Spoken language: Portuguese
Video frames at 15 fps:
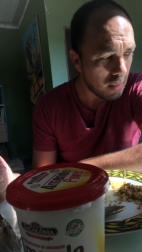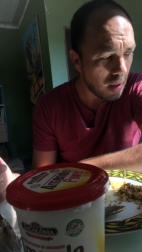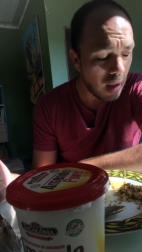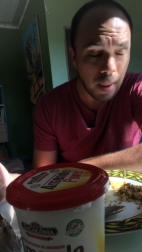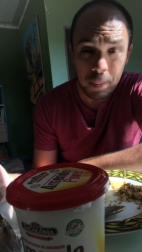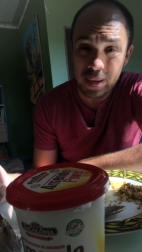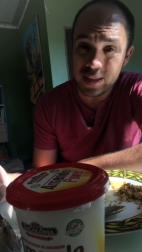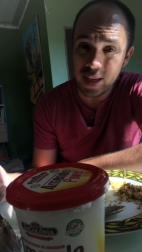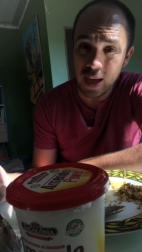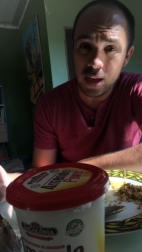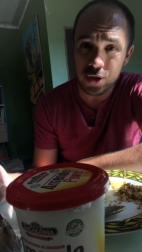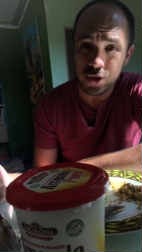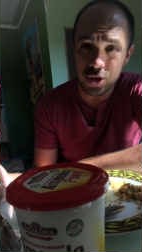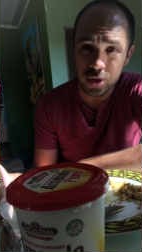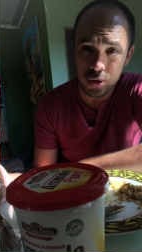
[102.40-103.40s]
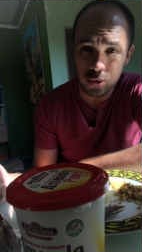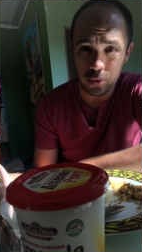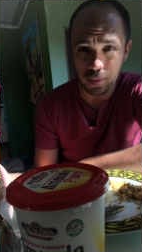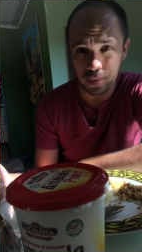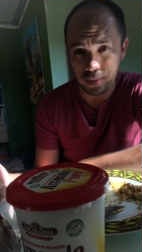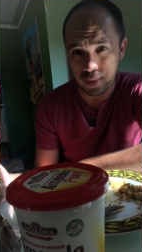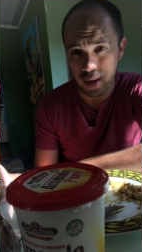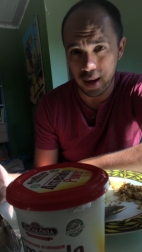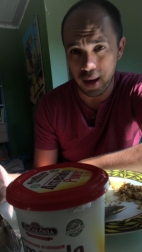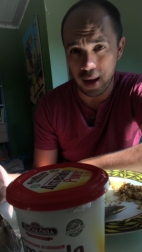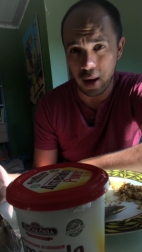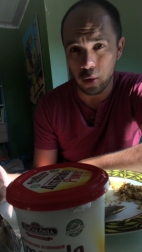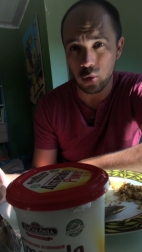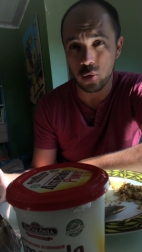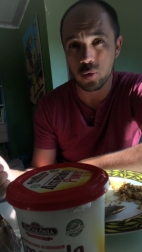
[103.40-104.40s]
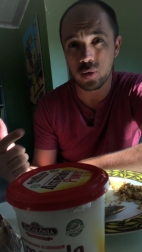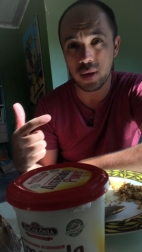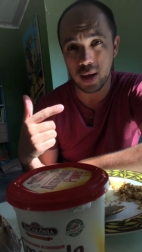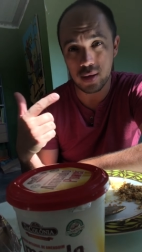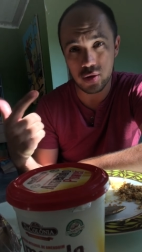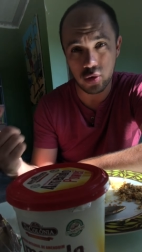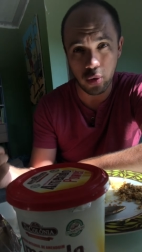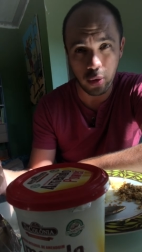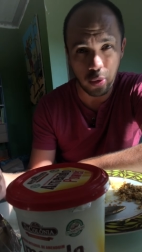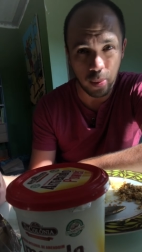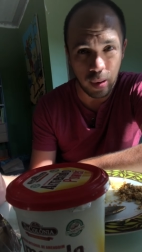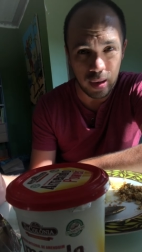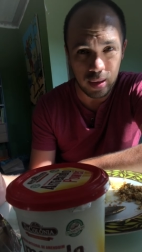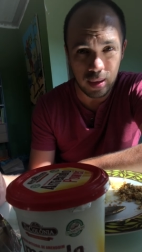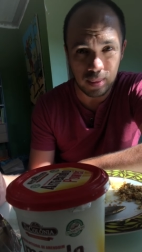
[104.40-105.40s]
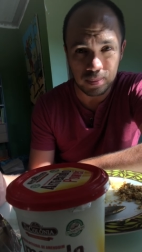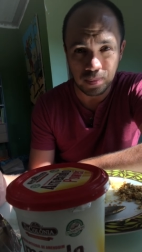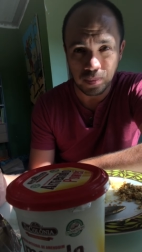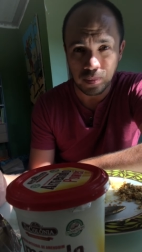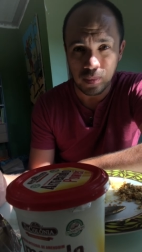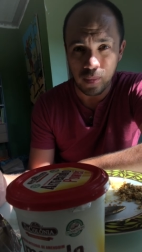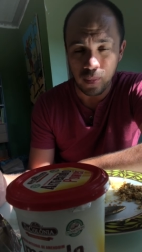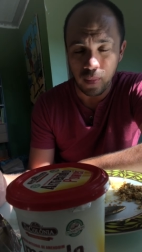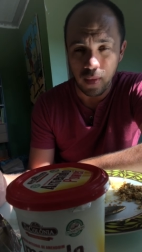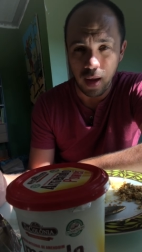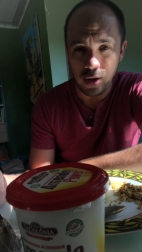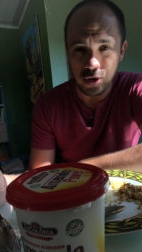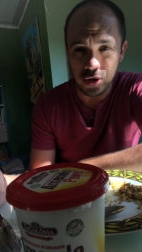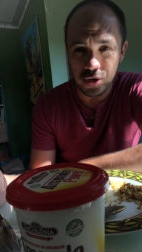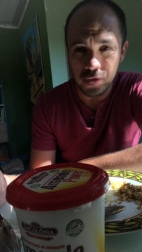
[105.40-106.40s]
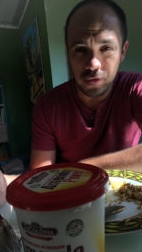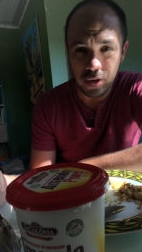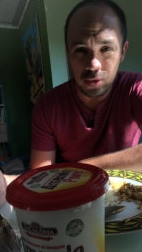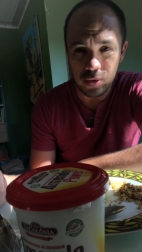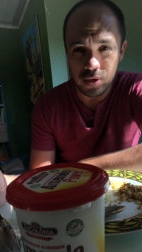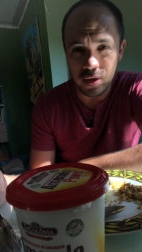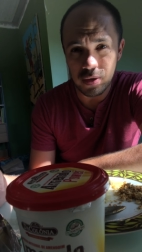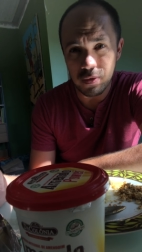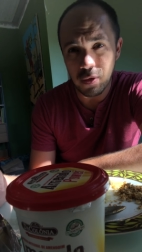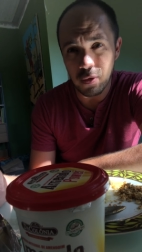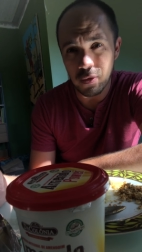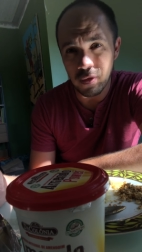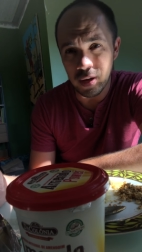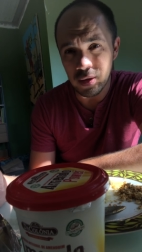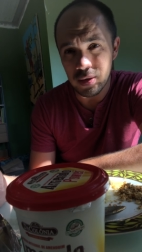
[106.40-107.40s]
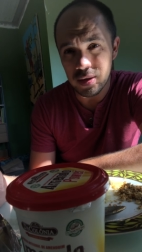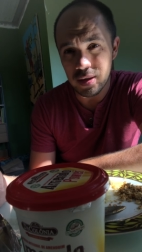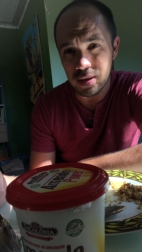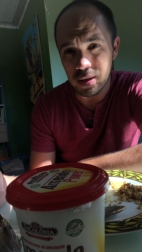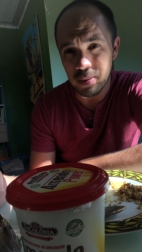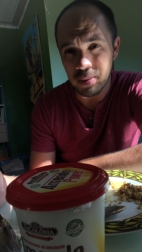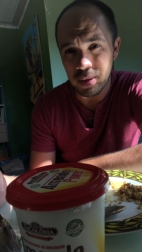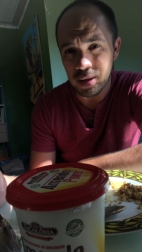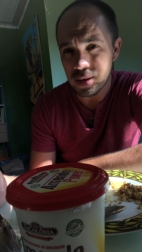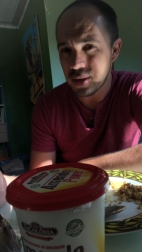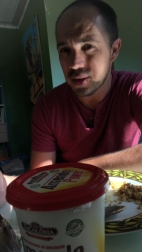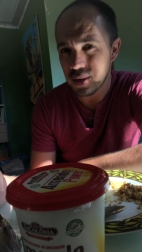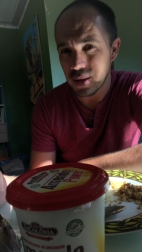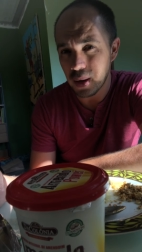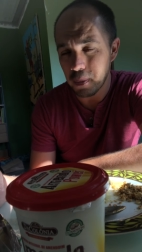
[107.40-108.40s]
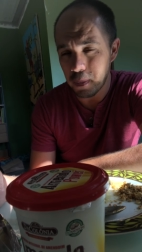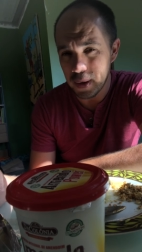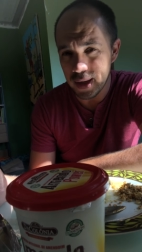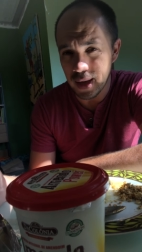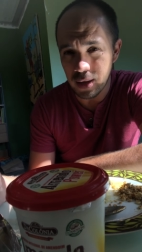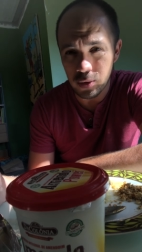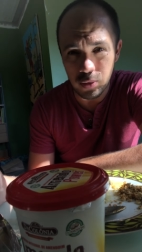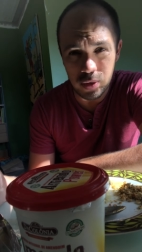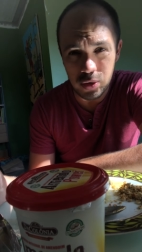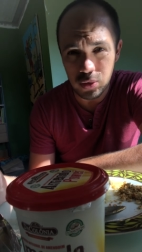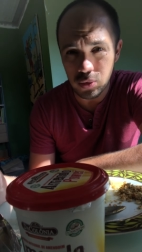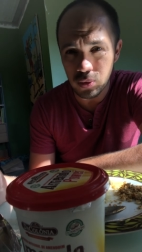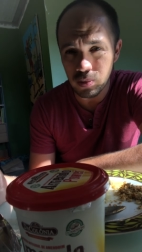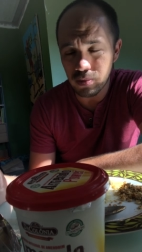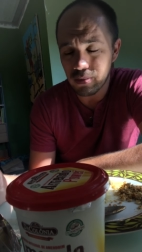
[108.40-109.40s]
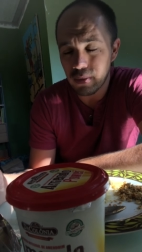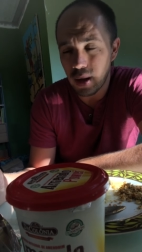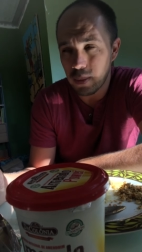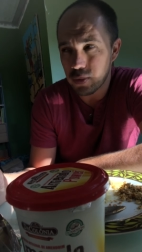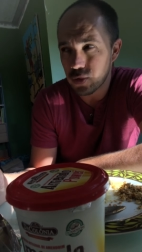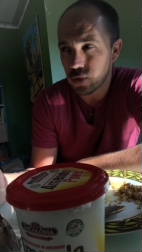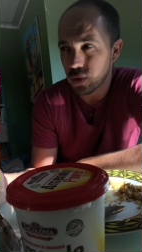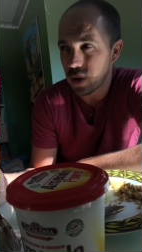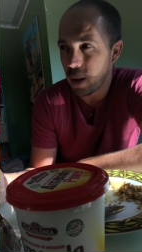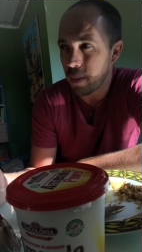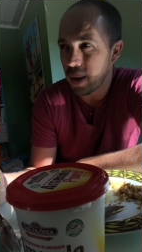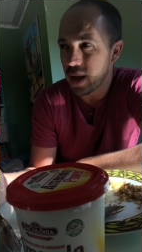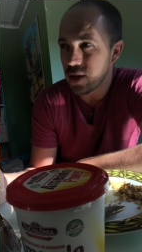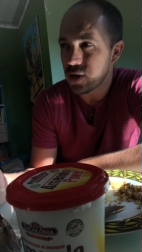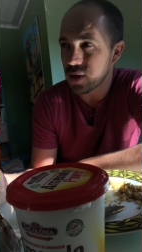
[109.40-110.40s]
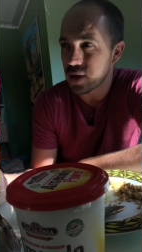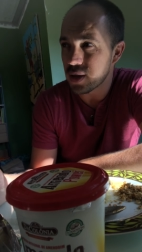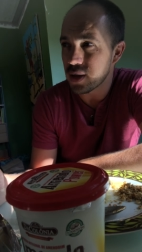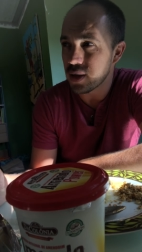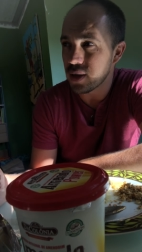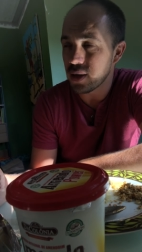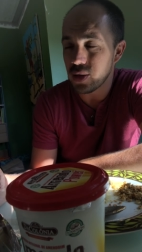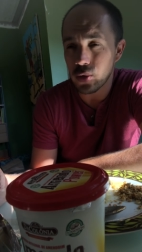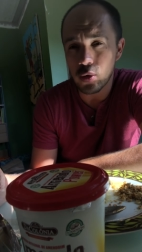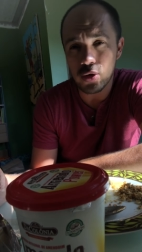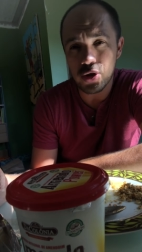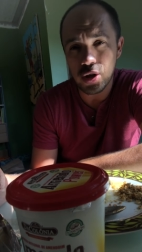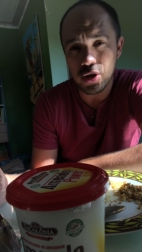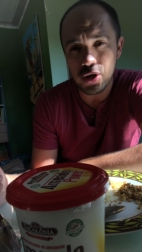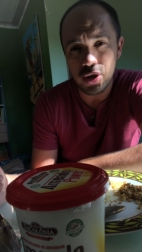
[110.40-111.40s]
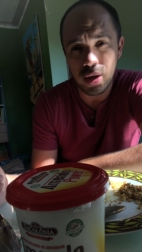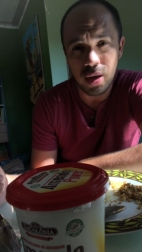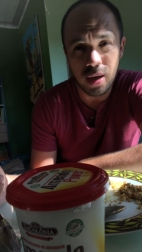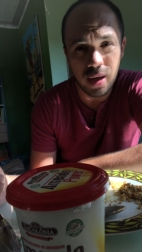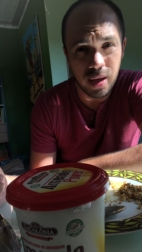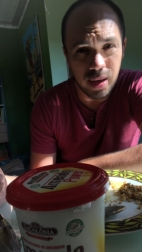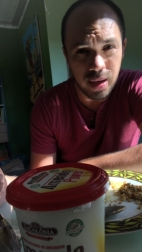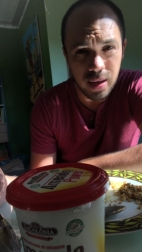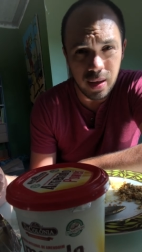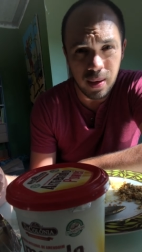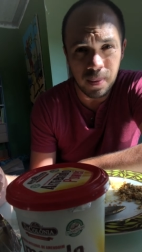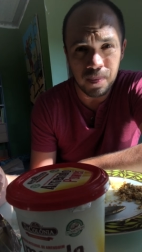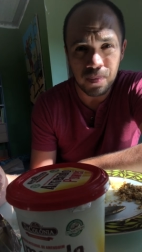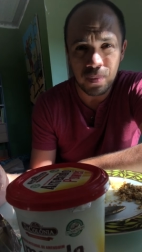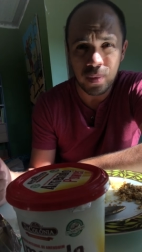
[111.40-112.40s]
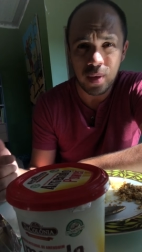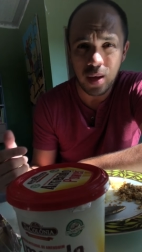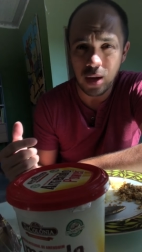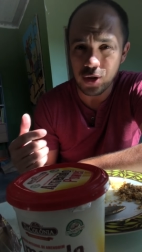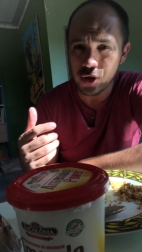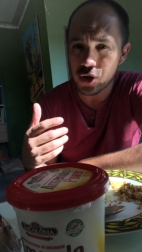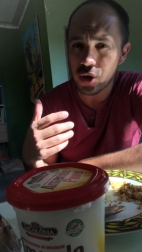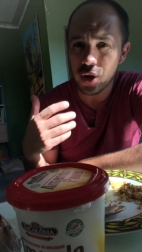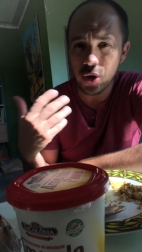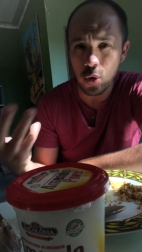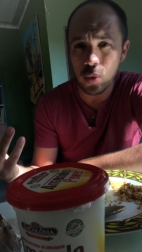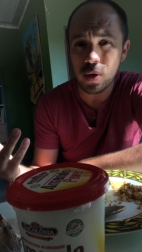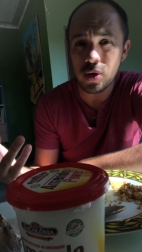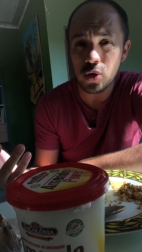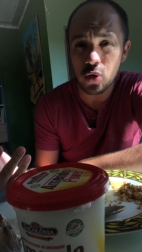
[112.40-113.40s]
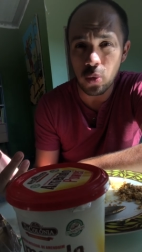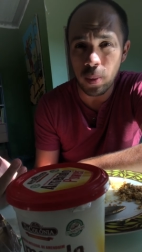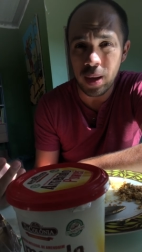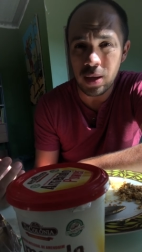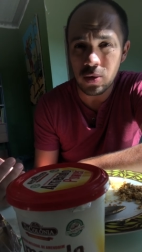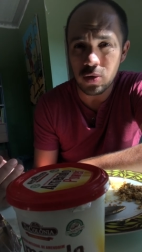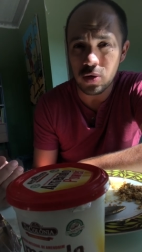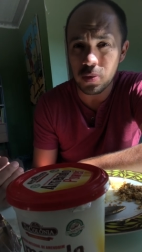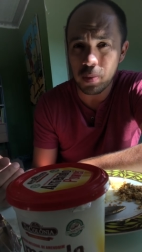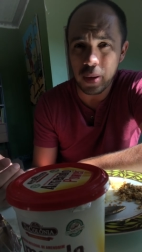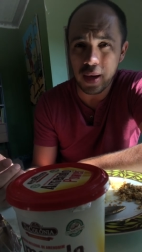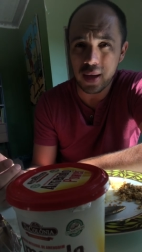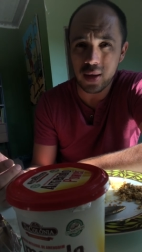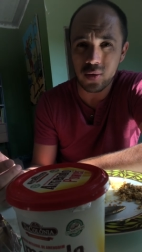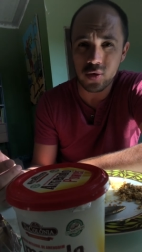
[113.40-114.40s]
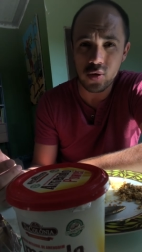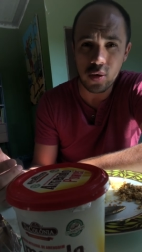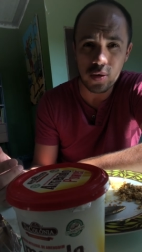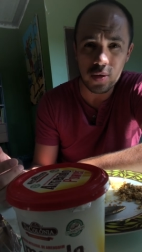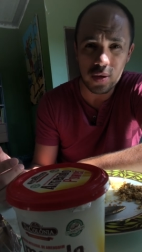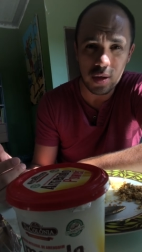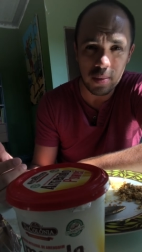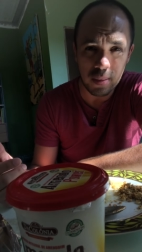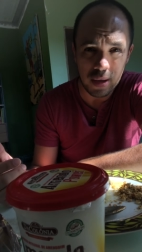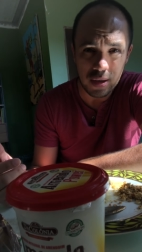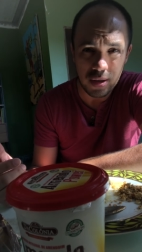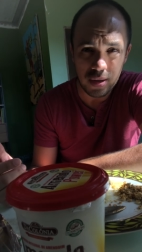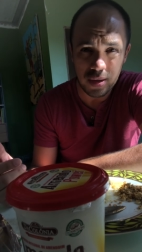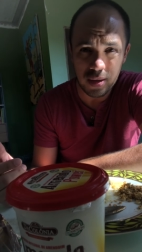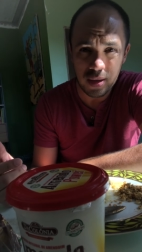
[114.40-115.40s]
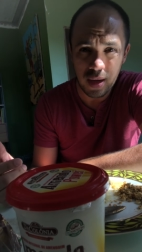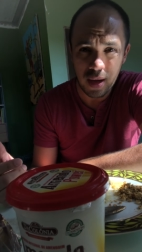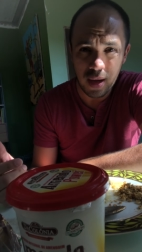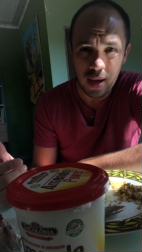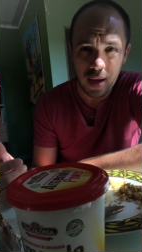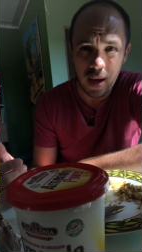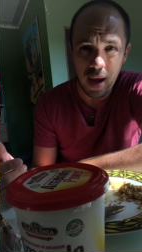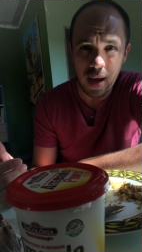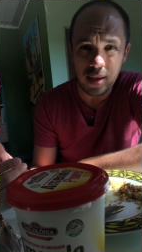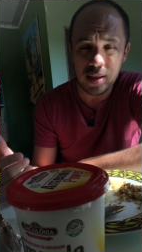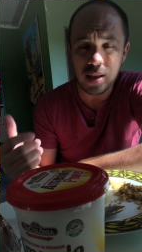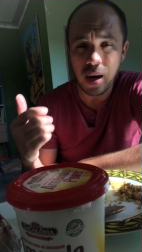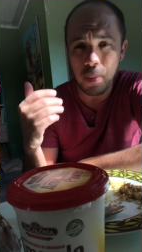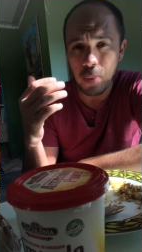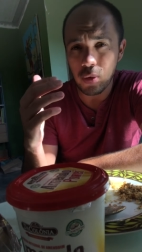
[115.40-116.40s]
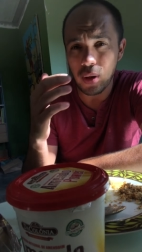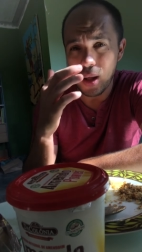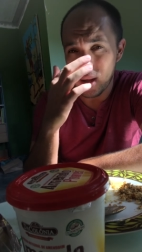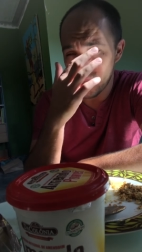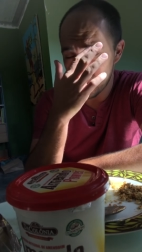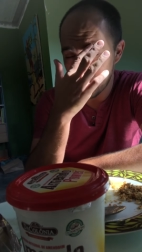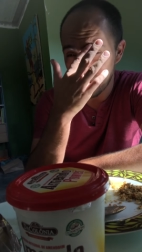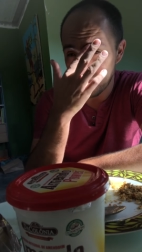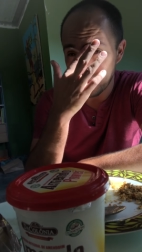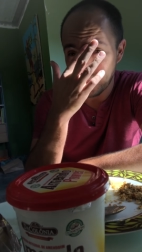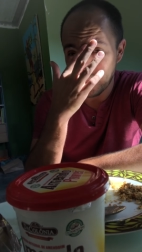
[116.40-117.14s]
Apesar disso, é, ao longo da história humana, a gente veio desenvolvendo esses limites, ampliando isso absurdamente assim, e hoje a gente cria, a gente criou instrumentos para que os nossos limites é, extrapolassem